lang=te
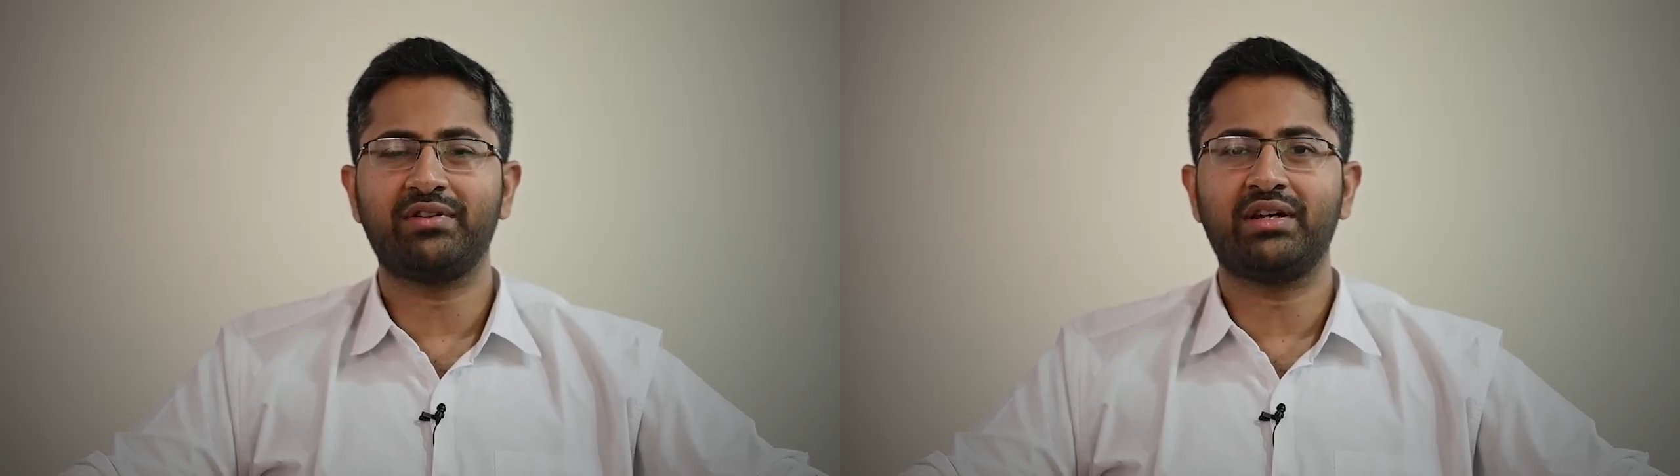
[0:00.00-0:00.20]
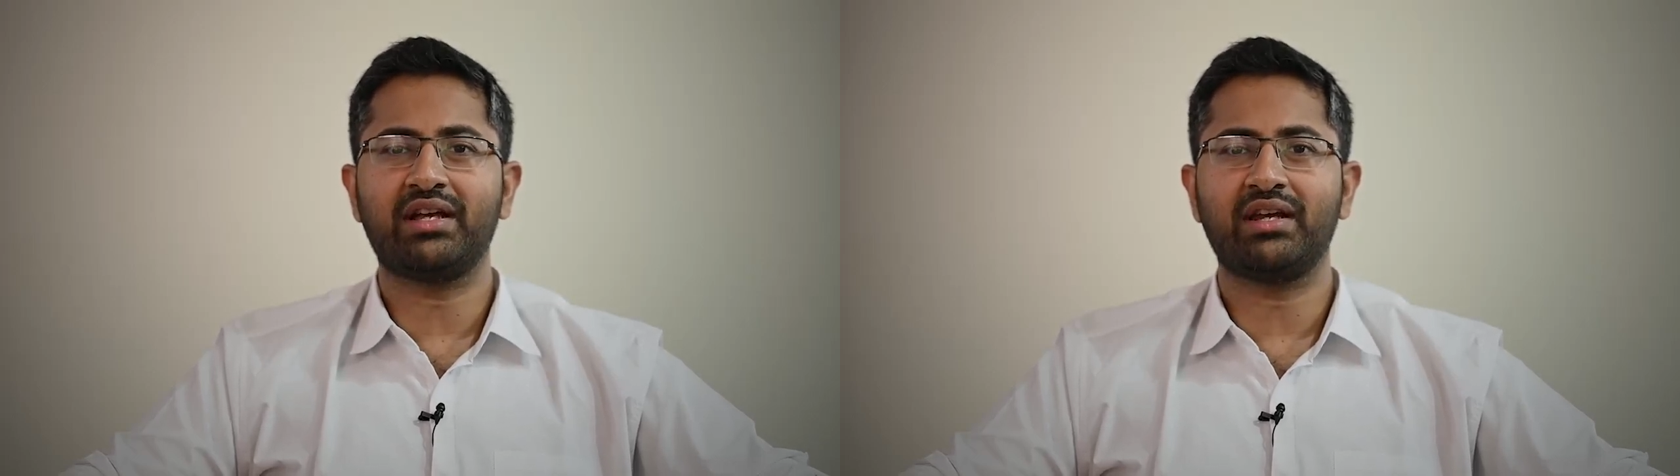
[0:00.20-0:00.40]

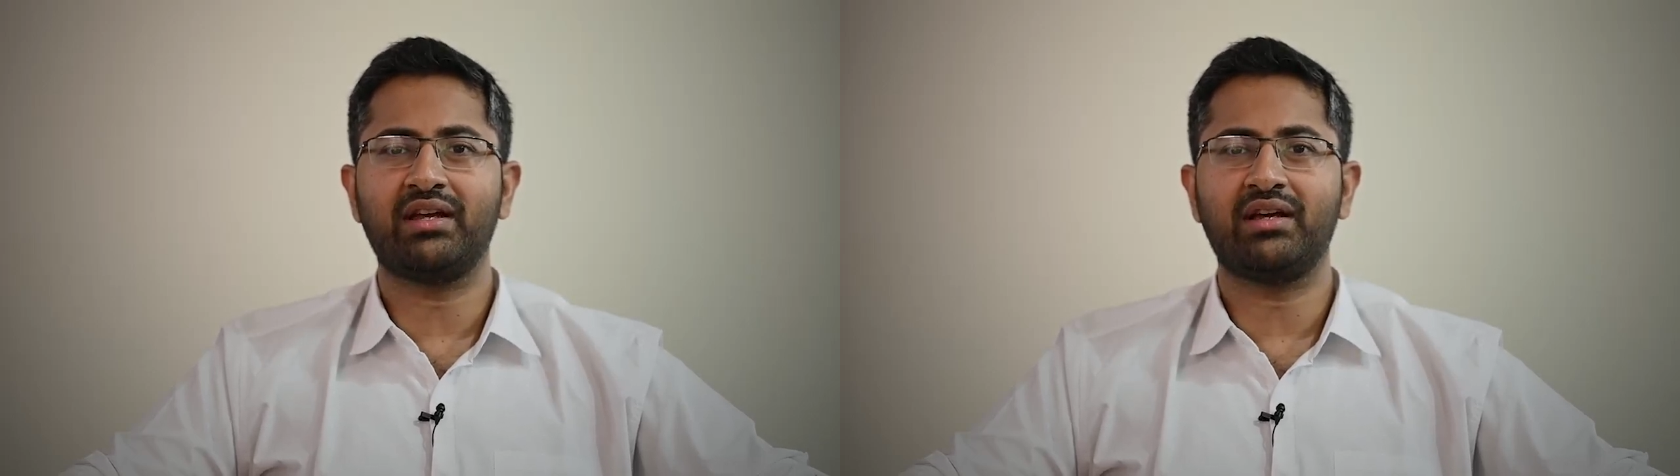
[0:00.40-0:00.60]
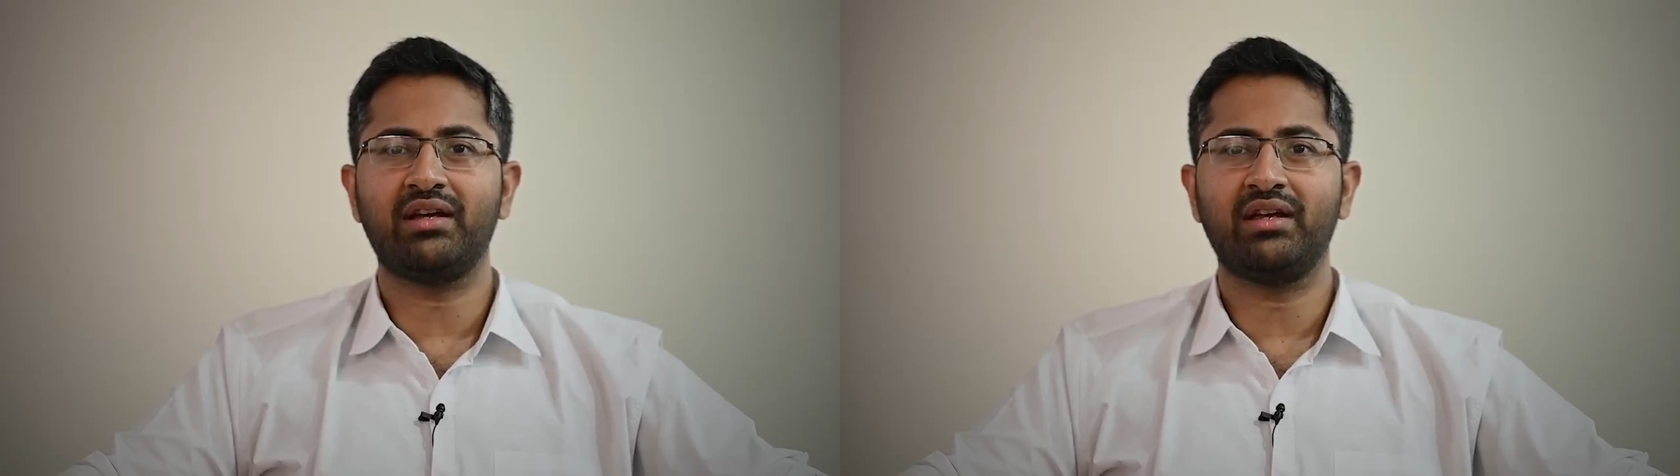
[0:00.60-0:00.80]
పర్సెంట్
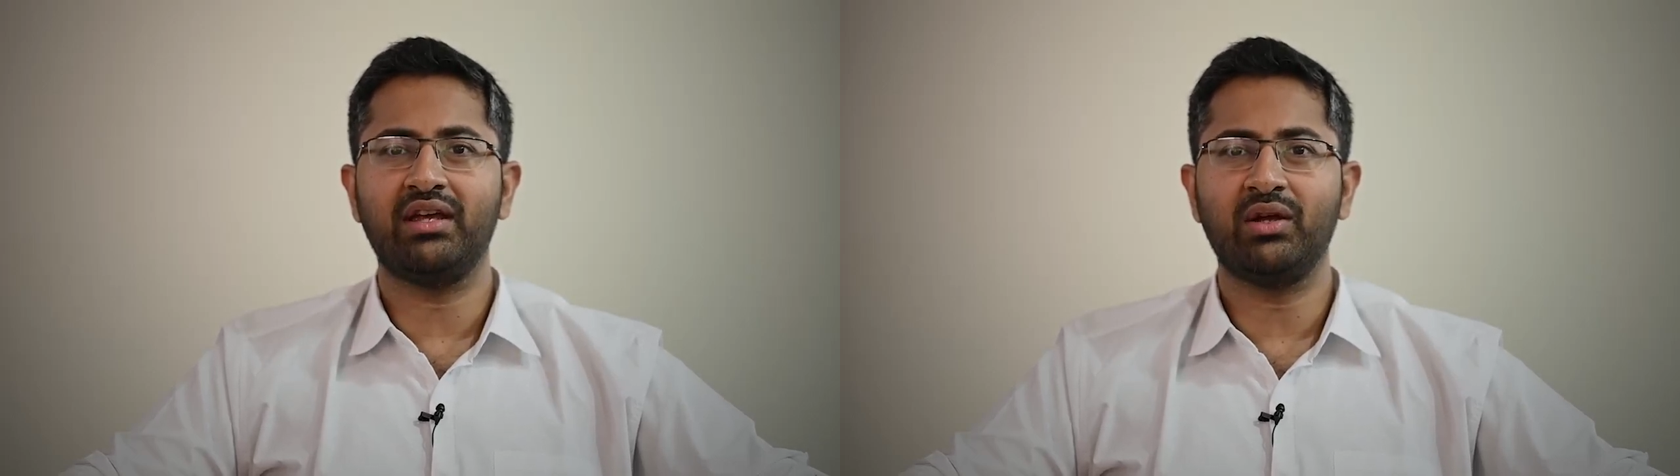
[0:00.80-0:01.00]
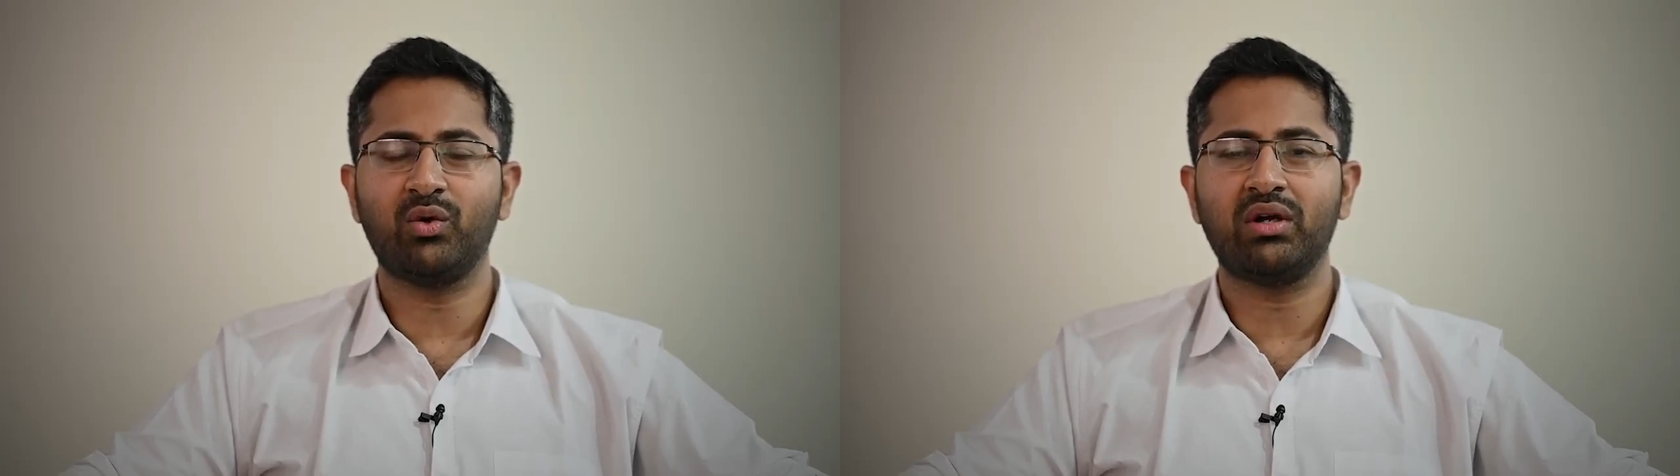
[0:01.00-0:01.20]
కన్నా
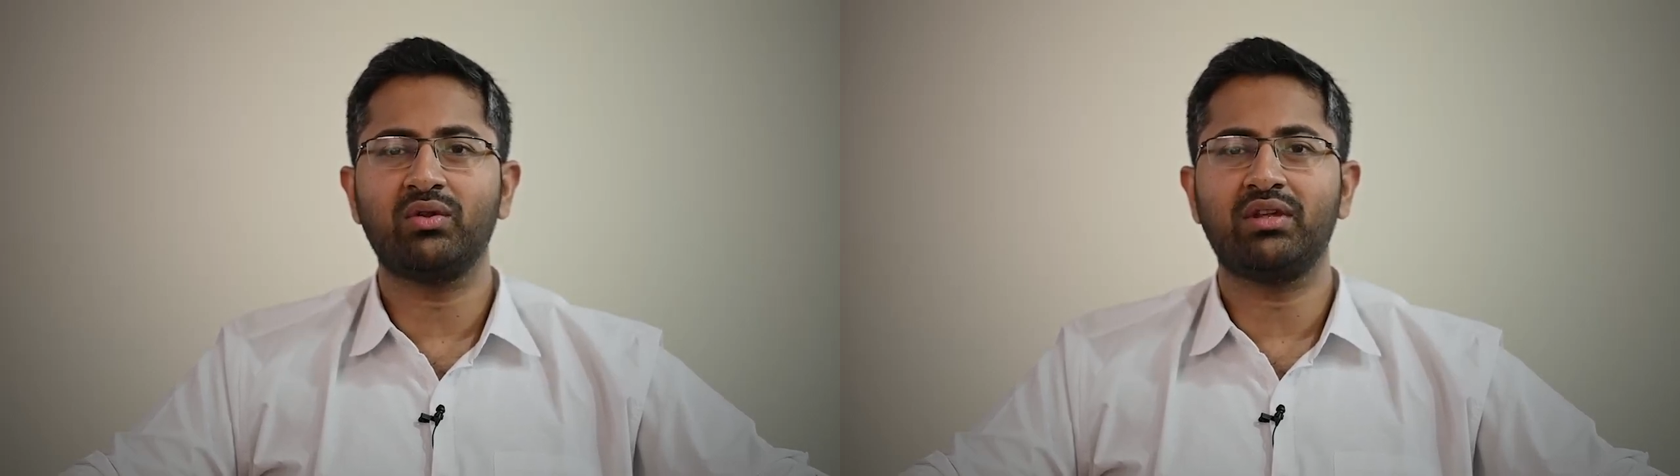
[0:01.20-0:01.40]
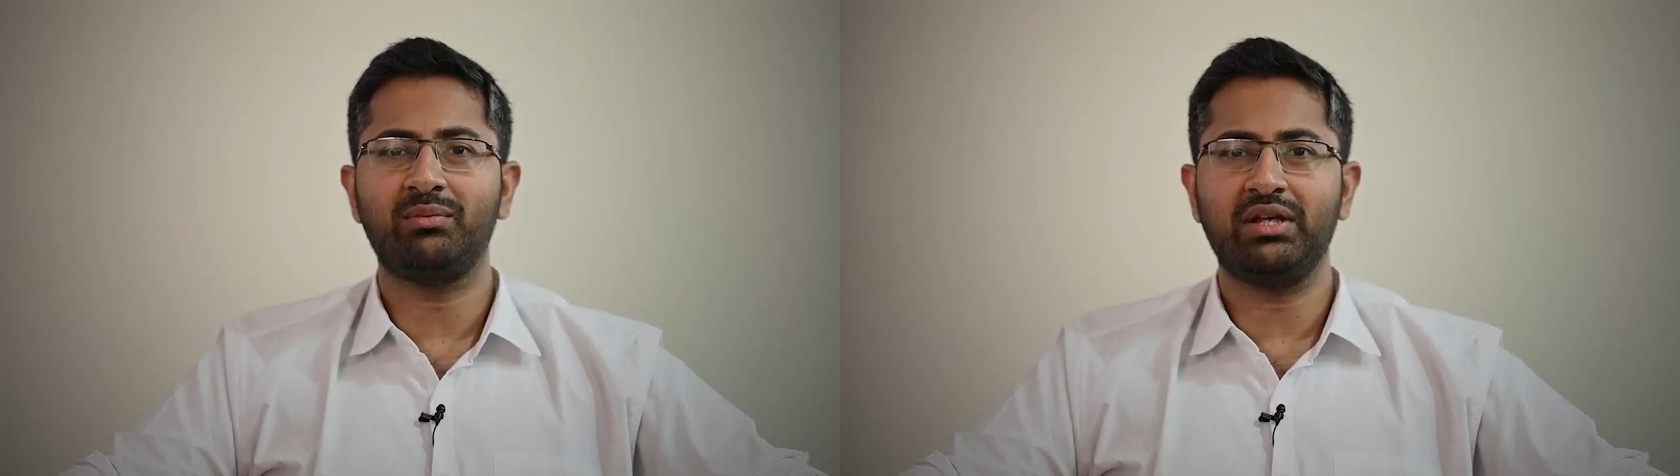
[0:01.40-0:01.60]
ఎక్కువగా
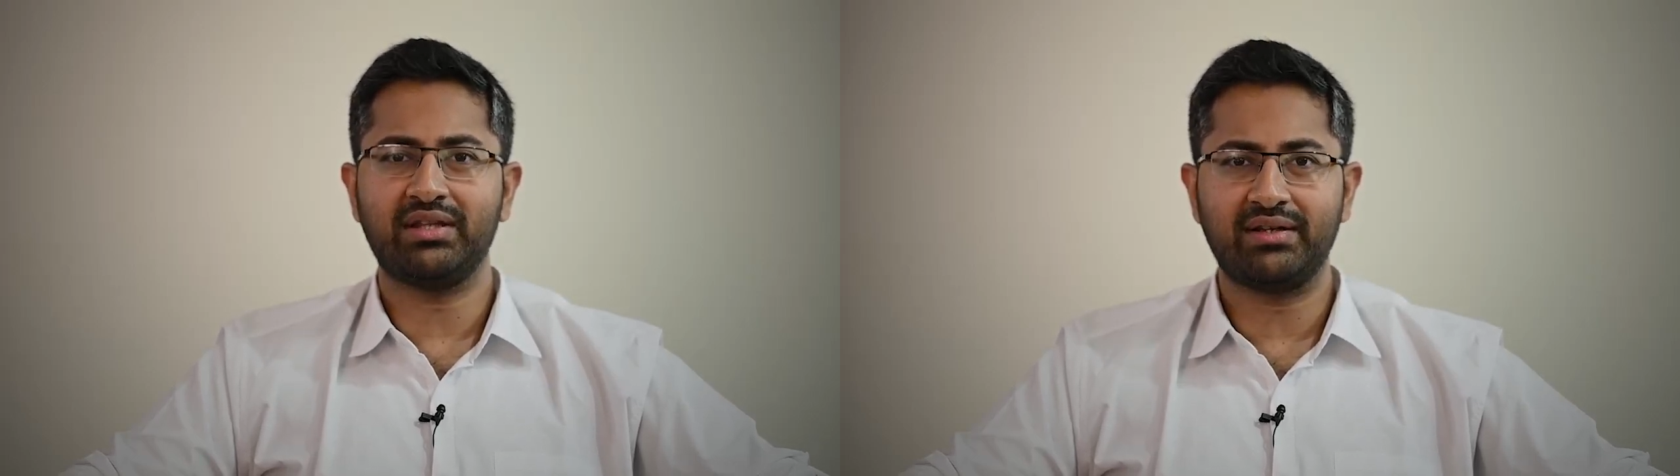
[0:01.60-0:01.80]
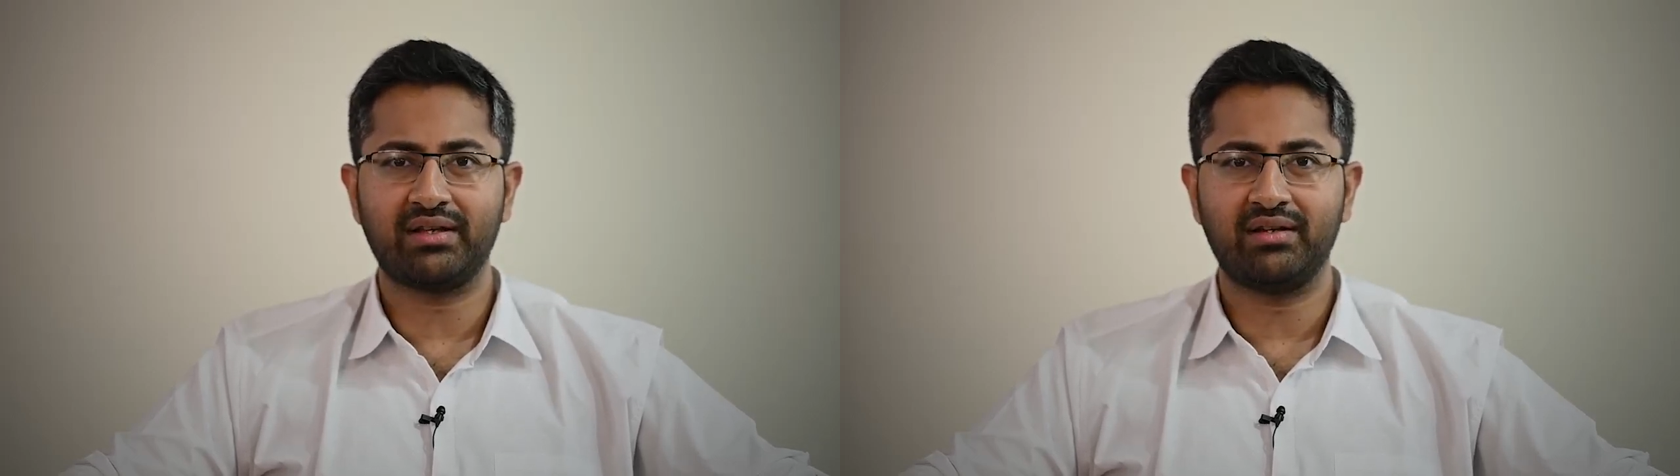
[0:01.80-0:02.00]
ఉందని మీకు
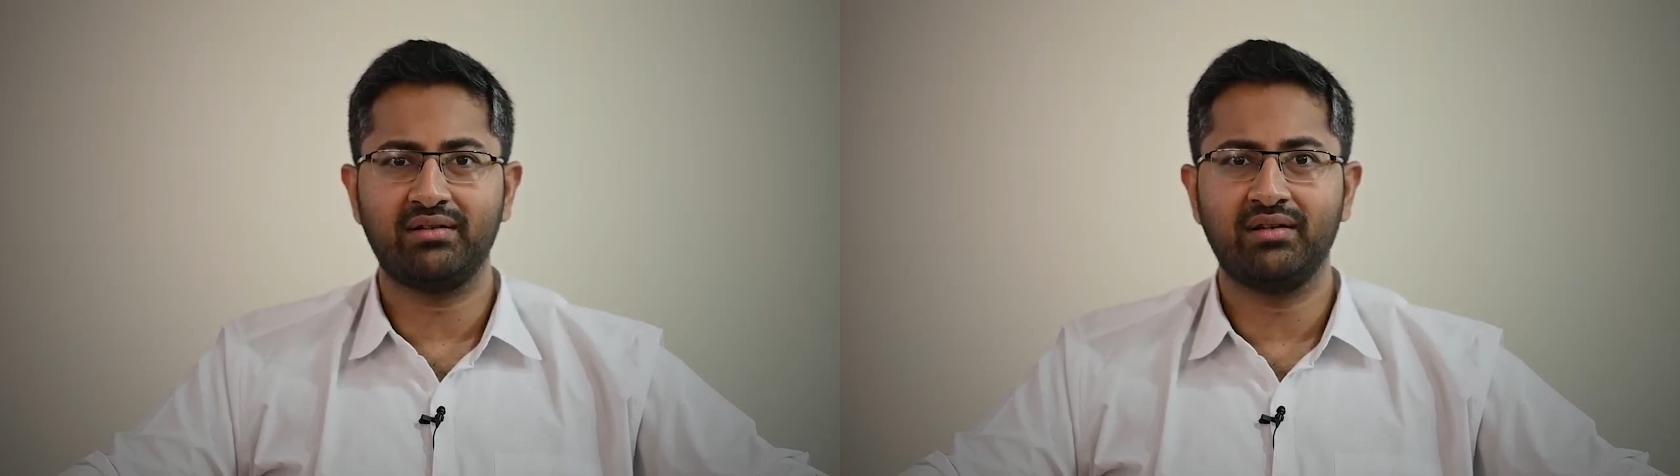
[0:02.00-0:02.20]
తెలుసా